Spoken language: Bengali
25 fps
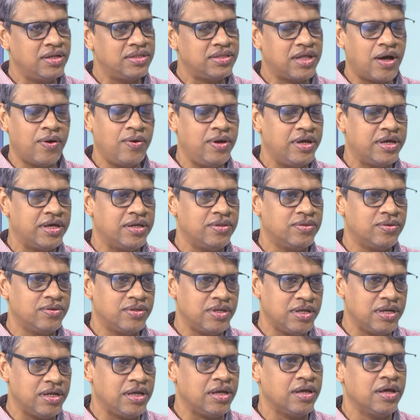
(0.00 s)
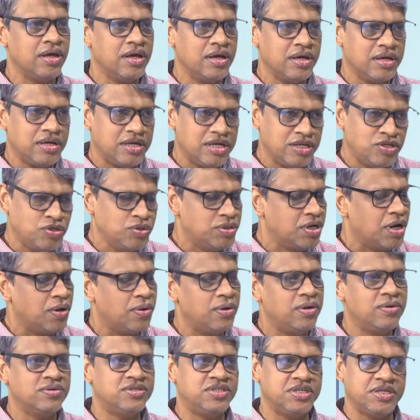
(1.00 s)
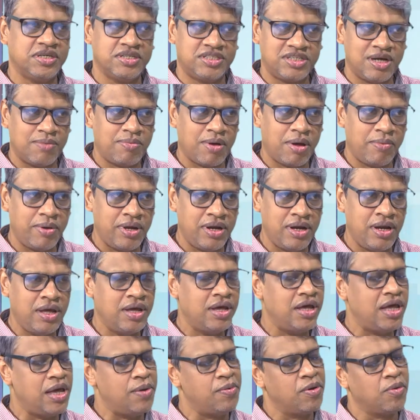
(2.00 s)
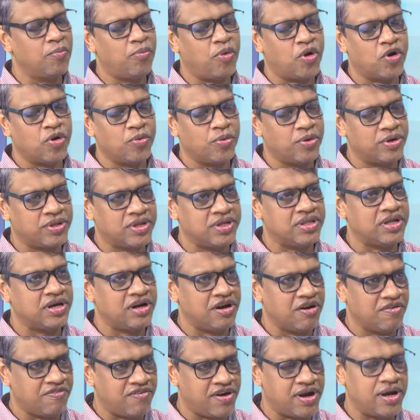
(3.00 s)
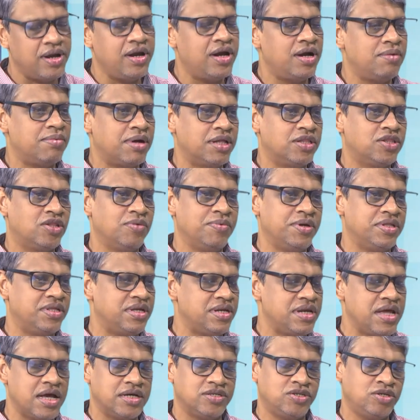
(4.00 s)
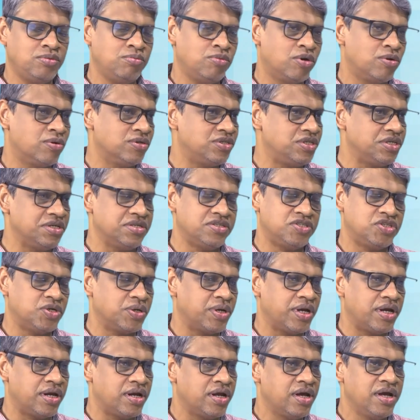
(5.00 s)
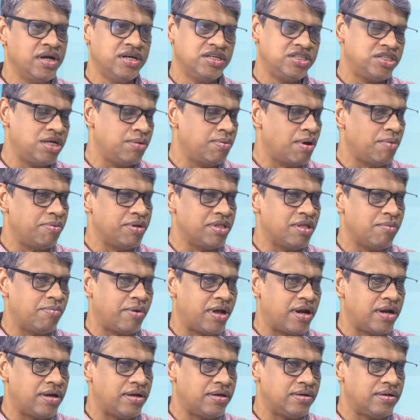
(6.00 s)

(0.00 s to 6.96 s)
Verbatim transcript: তাহলে কিন্তু তিনি কিছুটা হলেও চিকিৎসা পাবেন এবং পরবর্তীতে রেফারেলের মাধ্যমে তিনি একজন মনোচিকিৎসকের সেবা পেতে পারেন